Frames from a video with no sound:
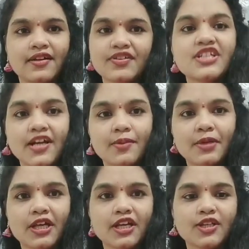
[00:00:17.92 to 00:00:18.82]
ఇది
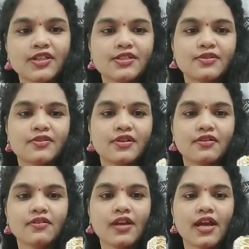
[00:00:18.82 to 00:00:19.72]
చార్మినార్లో
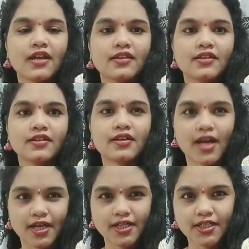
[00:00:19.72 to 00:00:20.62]
తీసుకున్నాను ఐ
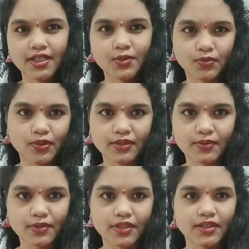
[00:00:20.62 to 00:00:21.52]
థింక్ హండ్రెడ్కి టూ
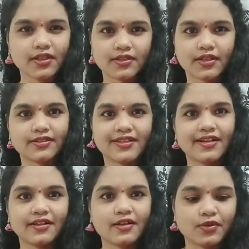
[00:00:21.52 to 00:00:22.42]
అనుకుంటా
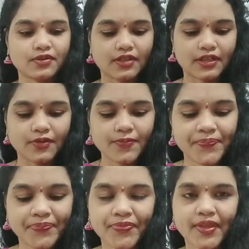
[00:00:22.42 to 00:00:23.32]
ఎగ్జాక్ట్గా గుర్తులేదు
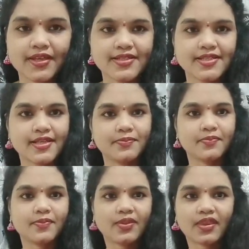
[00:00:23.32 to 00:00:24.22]

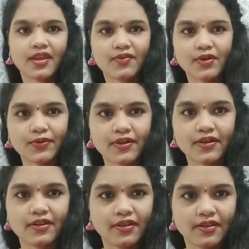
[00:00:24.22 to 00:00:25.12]
సేమ్ ఇవి
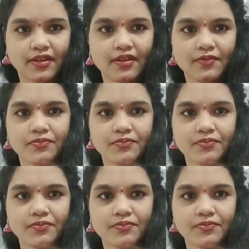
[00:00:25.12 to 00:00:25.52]
కూడా అంతే